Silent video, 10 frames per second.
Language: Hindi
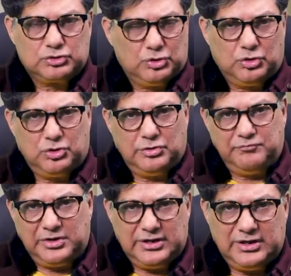तो
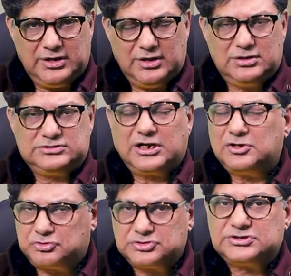मेरे
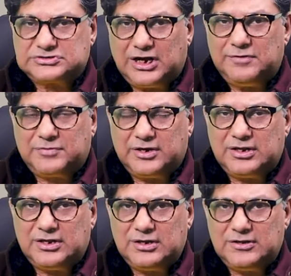चैनल को सब्सक्राइब
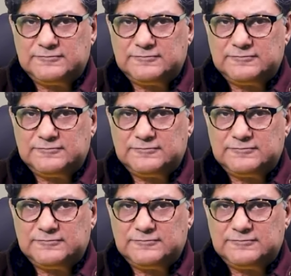करें